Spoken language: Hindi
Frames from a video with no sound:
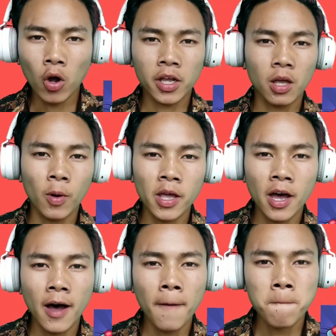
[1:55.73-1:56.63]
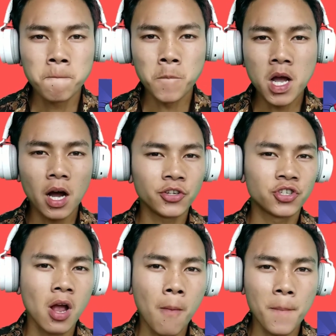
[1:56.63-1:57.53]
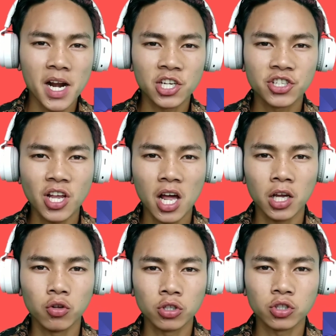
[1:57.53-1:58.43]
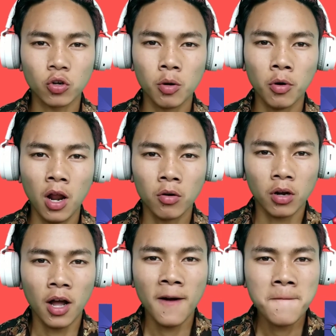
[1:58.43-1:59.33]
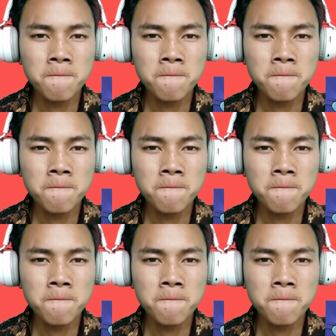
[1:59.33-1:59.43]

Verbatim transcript: ओके भैया मैं आज मेरे सारे दोस्तों को बुलाऊंगा